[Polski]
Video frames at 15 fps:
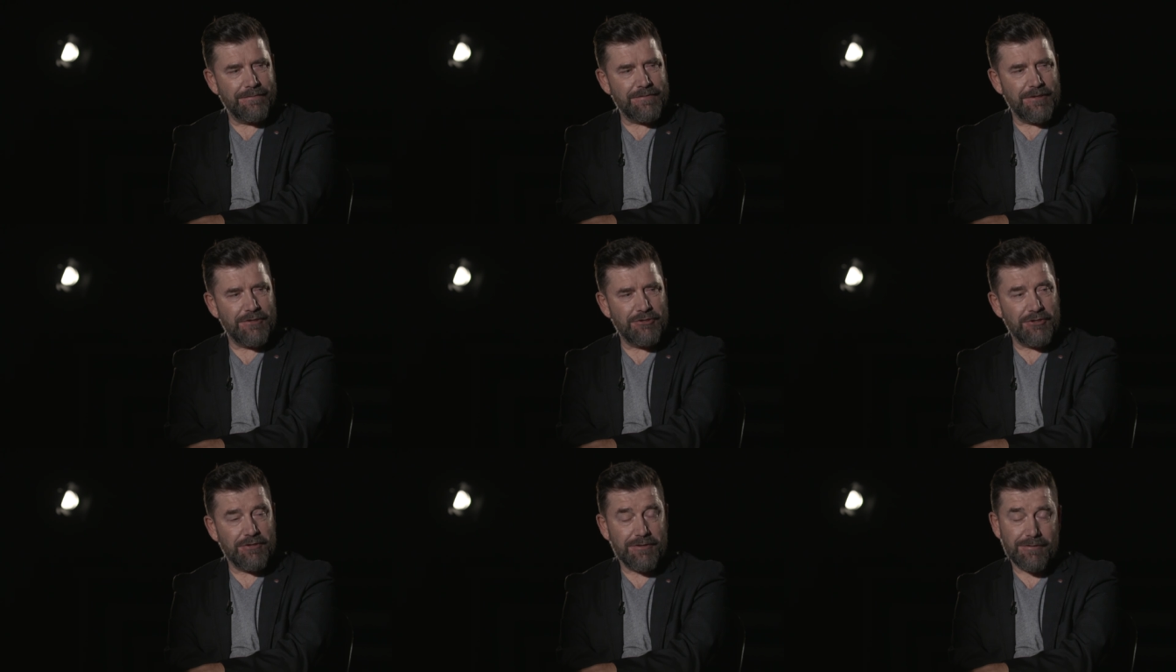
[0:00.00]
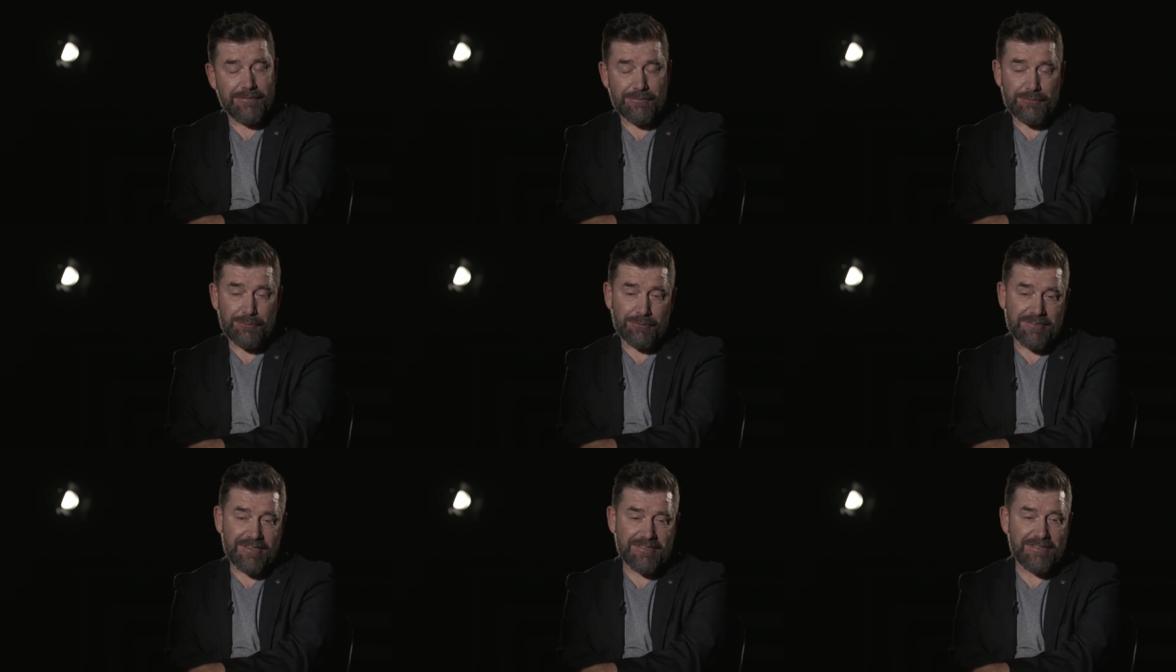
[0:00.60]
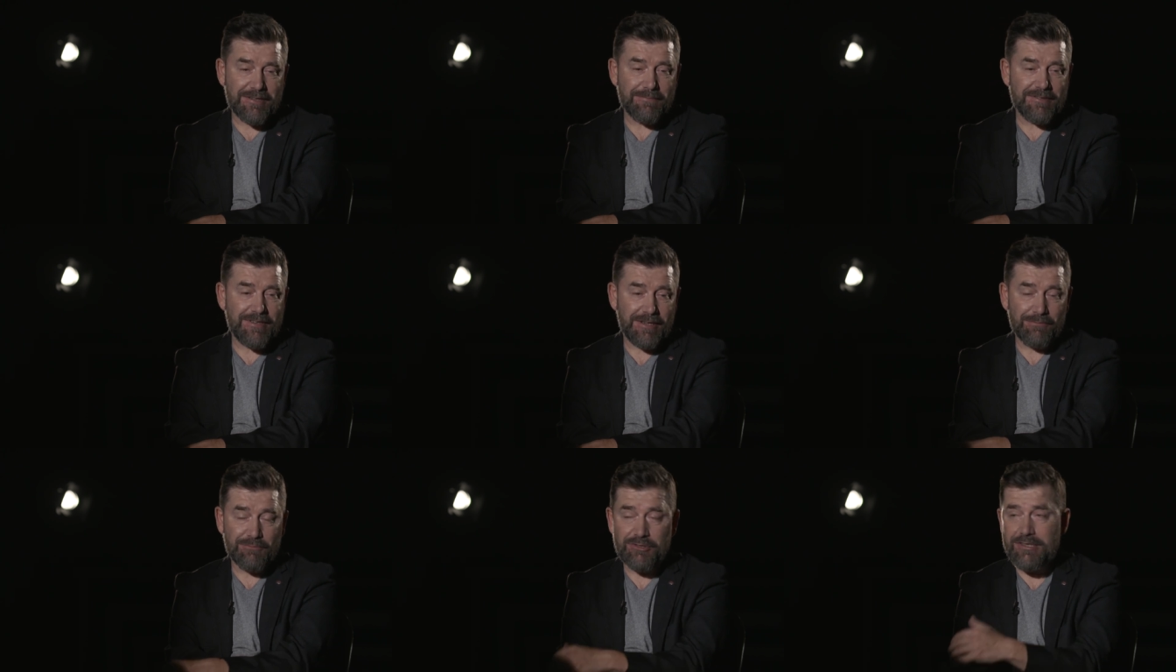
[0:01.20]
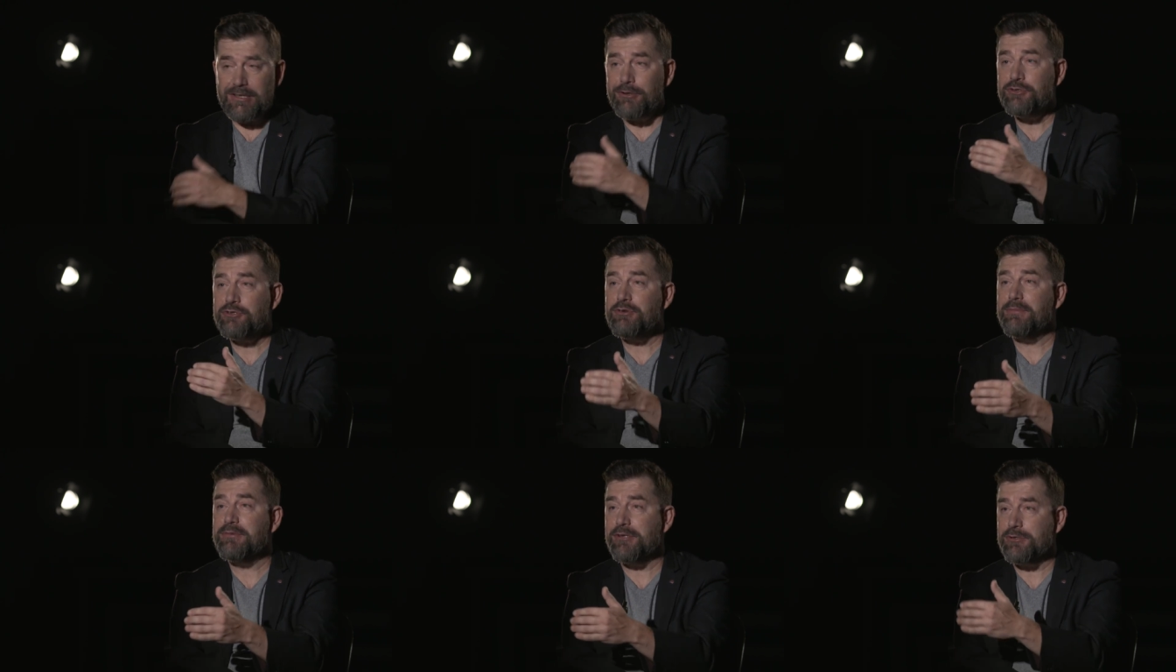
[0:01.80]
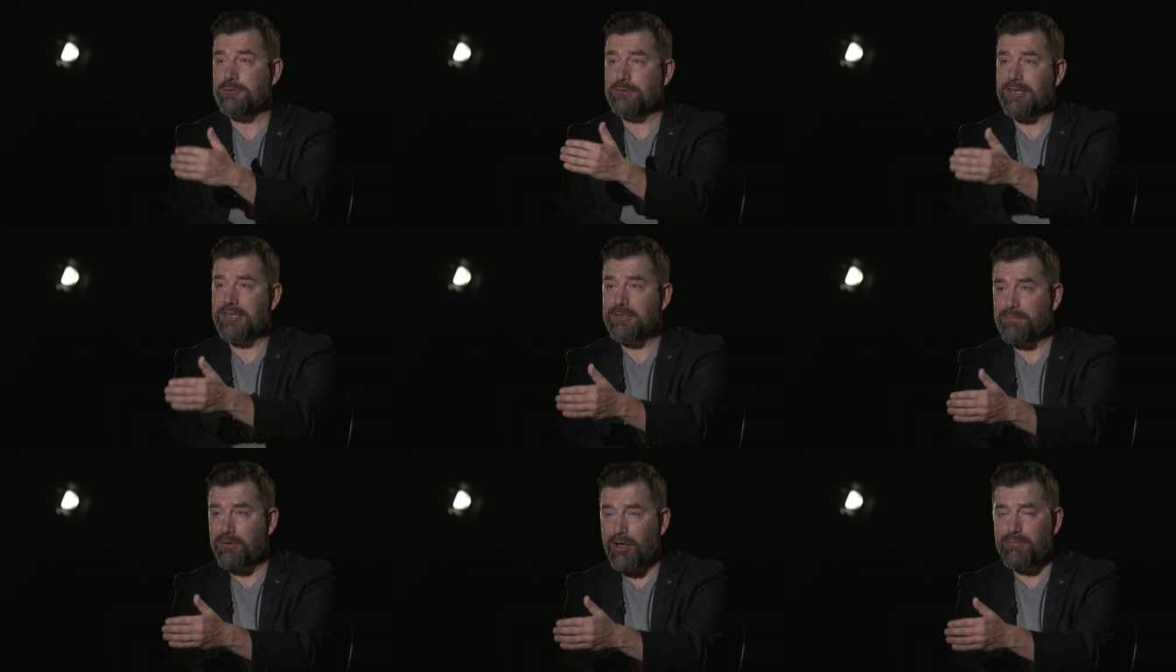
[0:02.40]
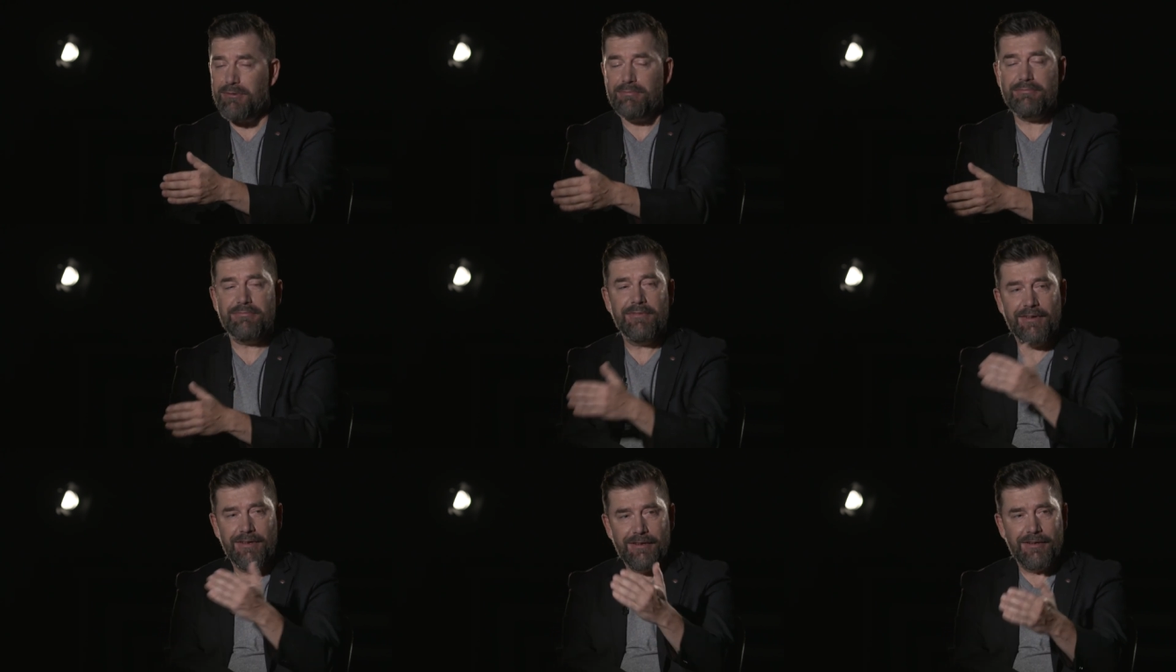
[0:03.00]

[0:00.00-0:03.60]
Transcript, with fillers: w sensie z sukcesem, z takim, że zakończyłem te studia dyplomem.